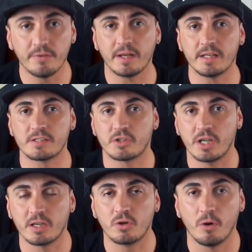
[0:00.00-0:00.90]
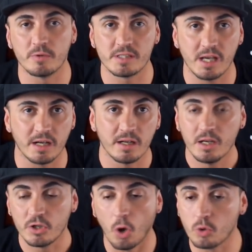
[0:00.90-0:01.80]
werden jetzt wahrscheinlich kommen und sagen,
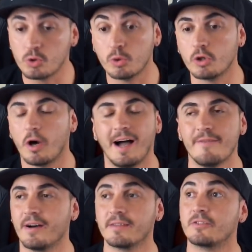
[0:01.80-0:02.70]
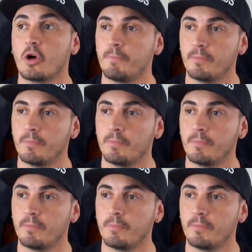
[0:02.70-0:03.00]
yo, such dir doch einfach einen Job